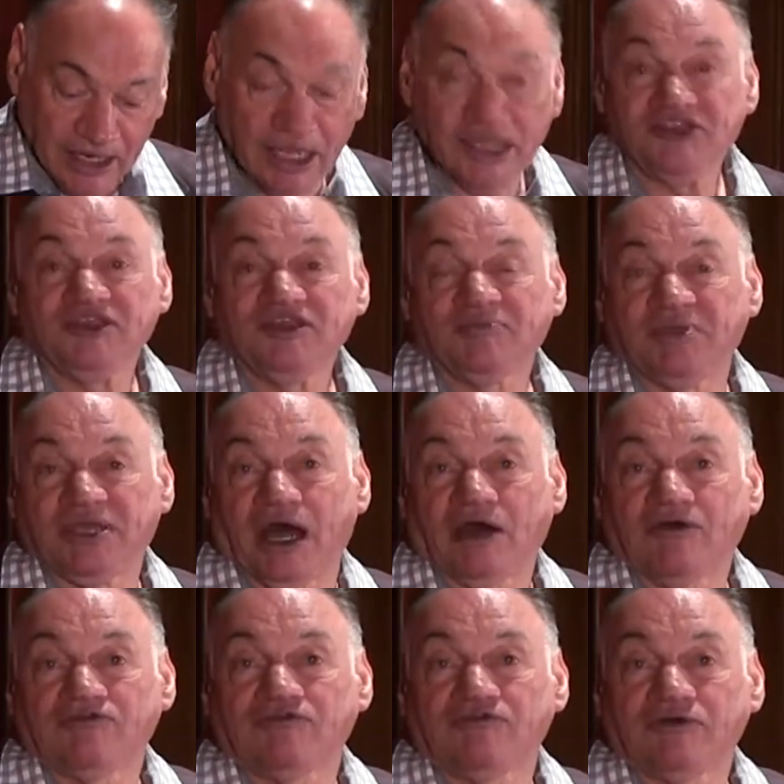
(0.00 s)
Édith
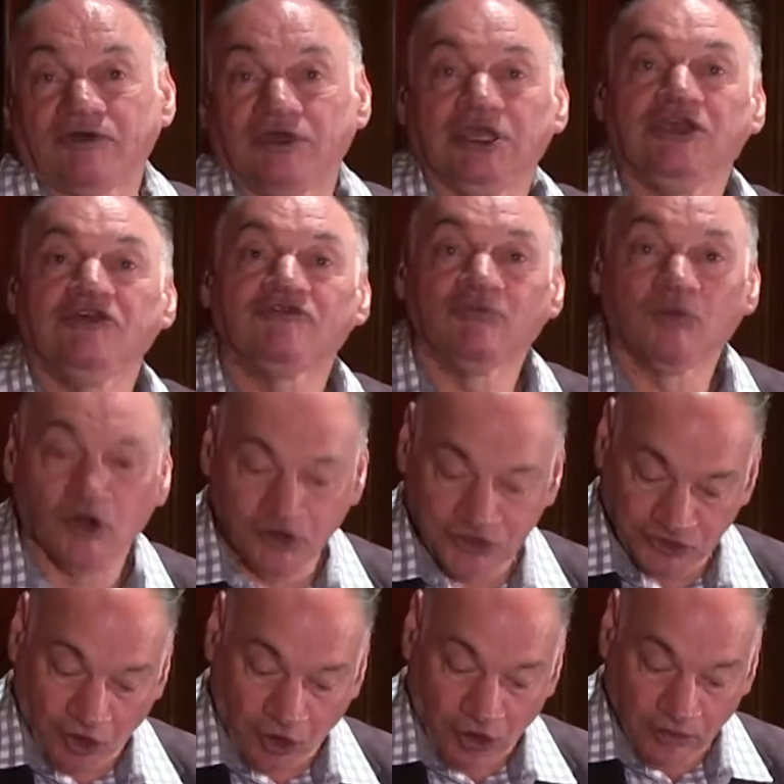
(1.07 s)
Piaf, Yves
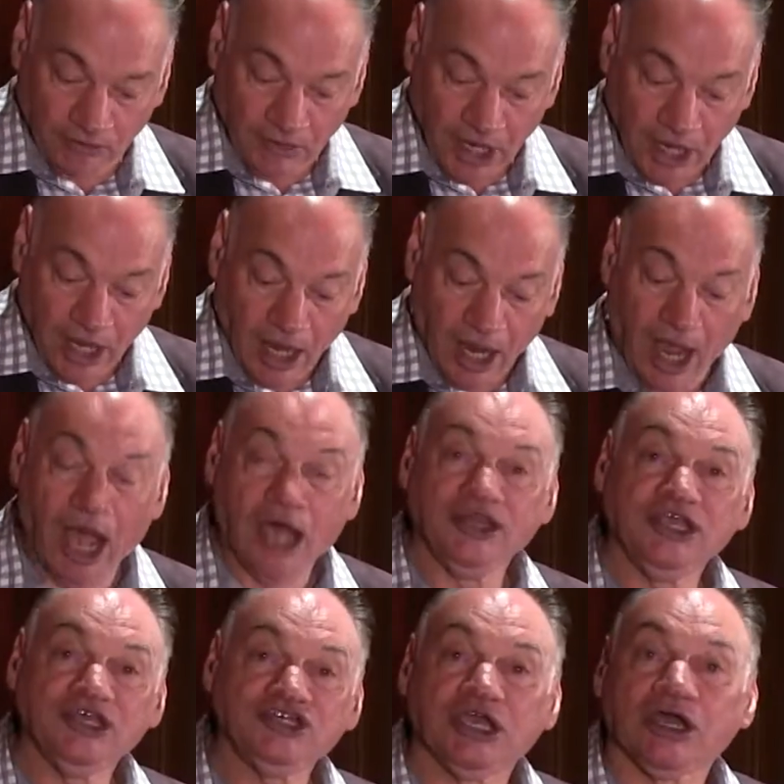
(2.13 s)
Montand,
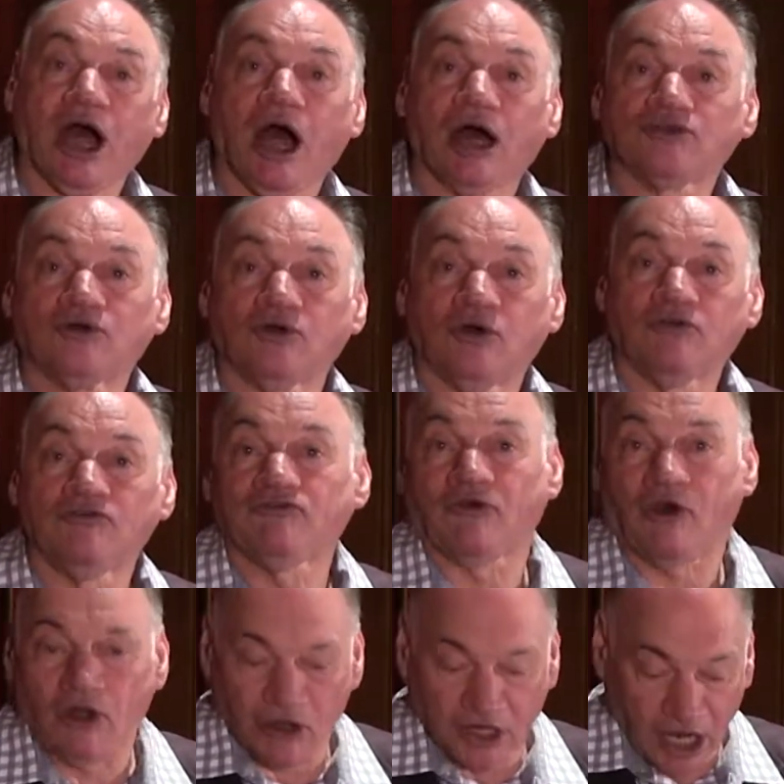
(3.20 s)
Annie Girardot,
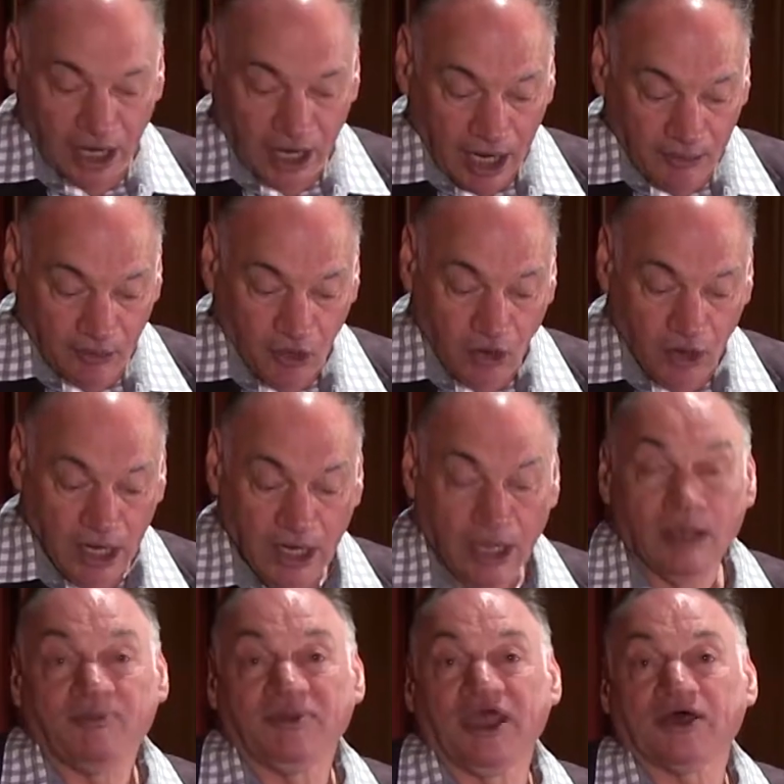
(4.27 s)
Franck Alamo,
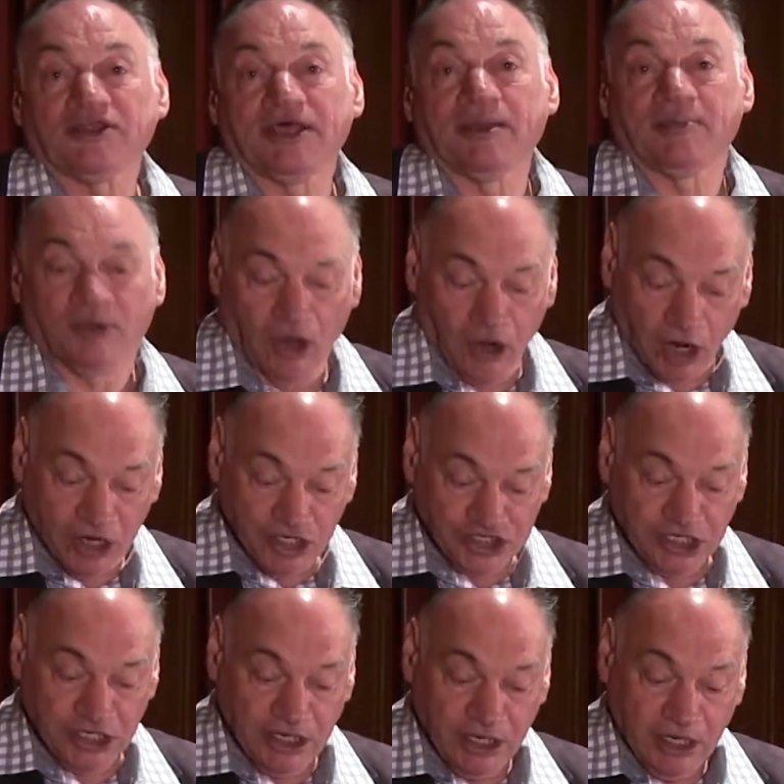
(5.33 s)
Pierre
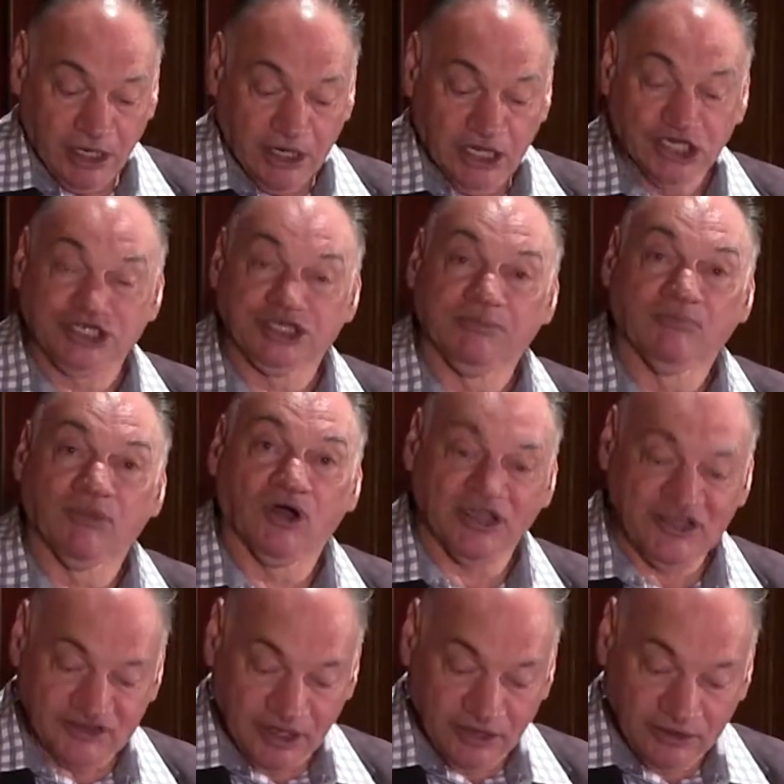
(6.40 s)
Desproges, Jim
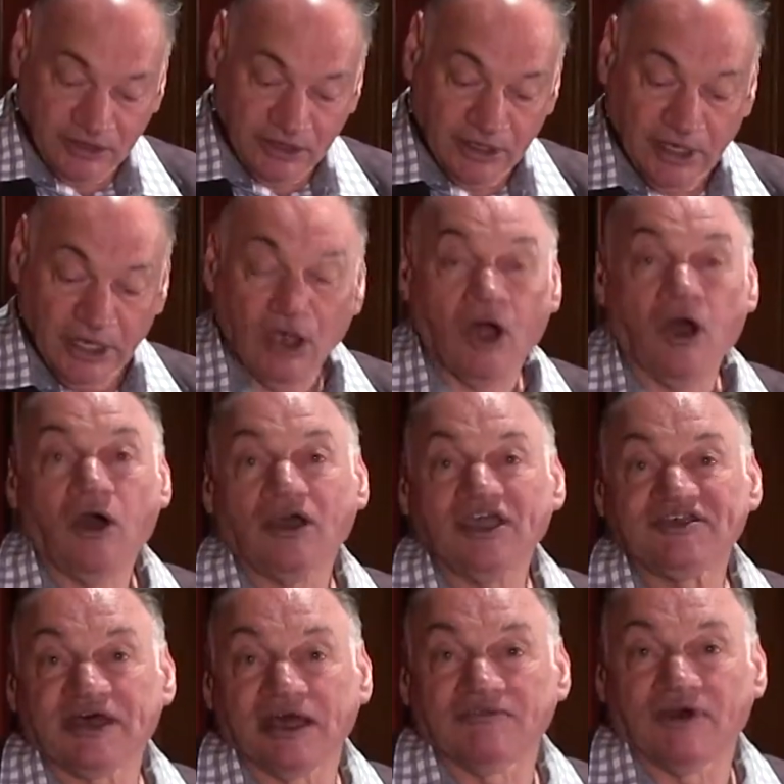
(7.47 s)
Morrison,
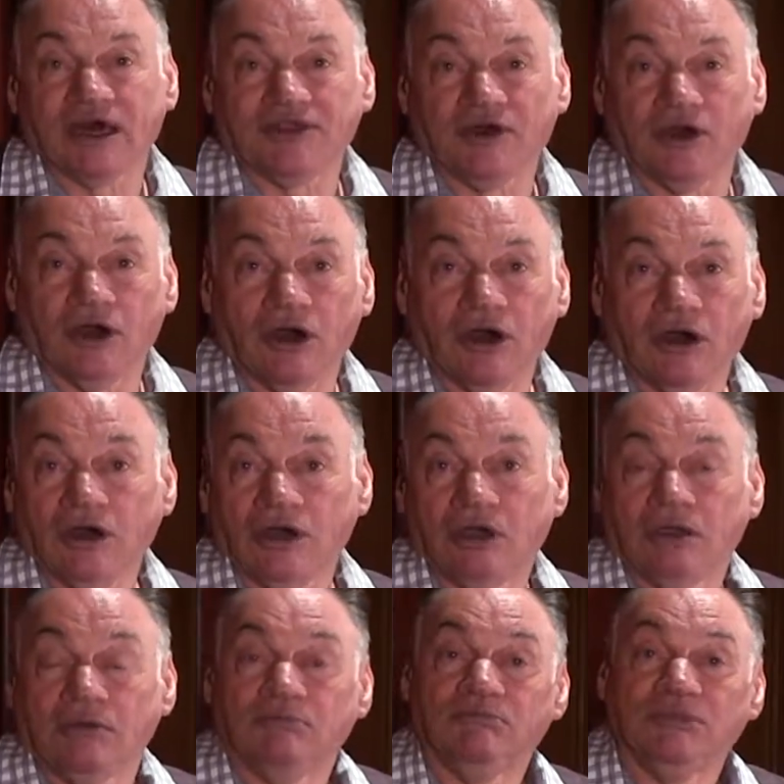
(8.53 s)
Henri Salvador,
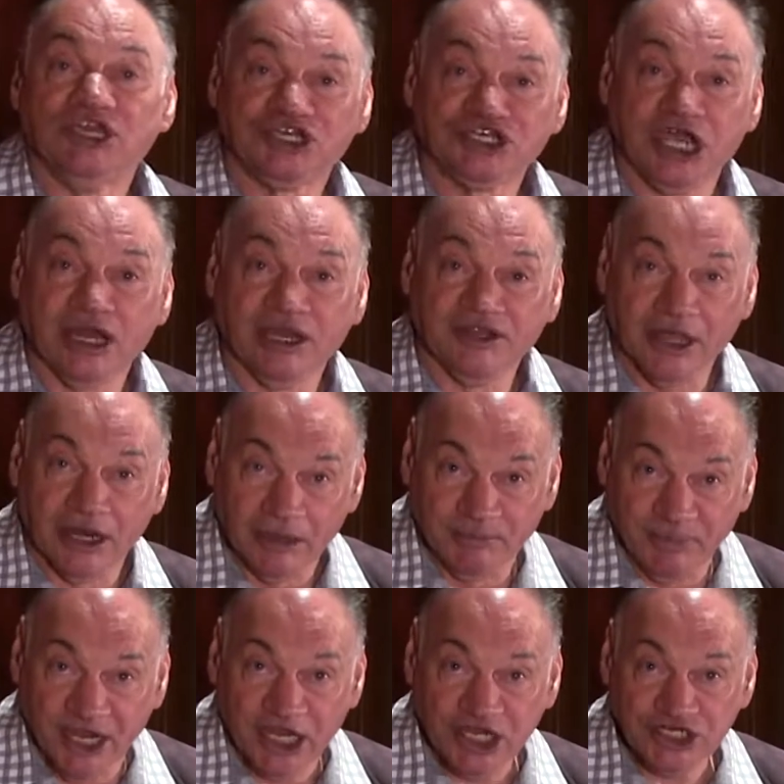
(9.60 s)
Michel
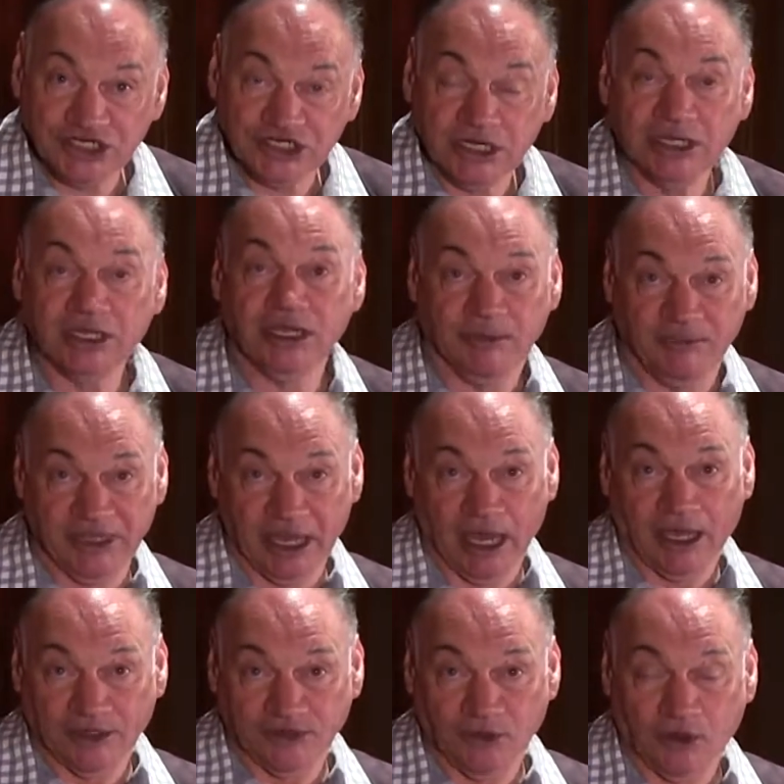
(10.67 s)
Delpech et
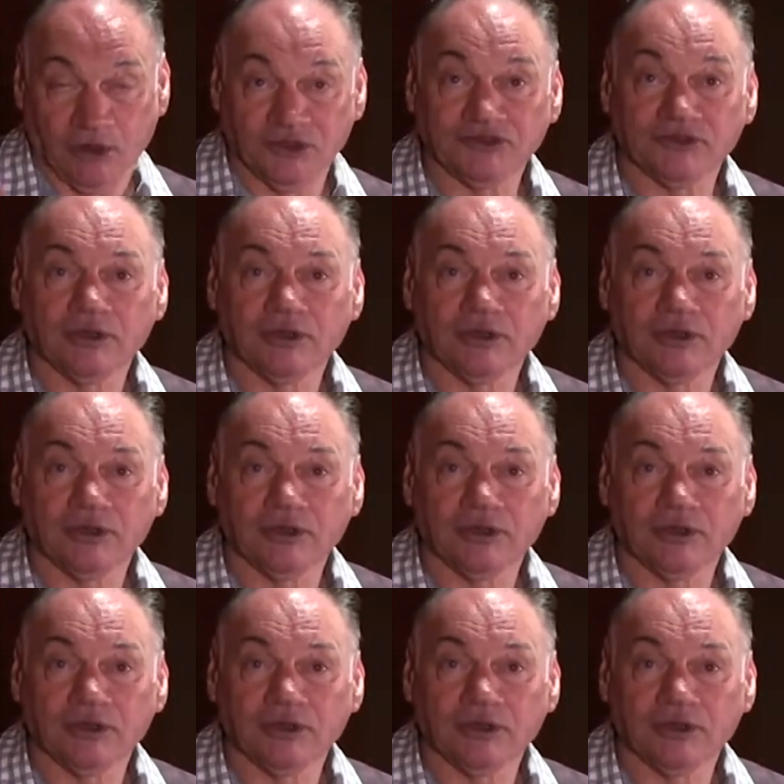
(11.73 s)
bien d'autres.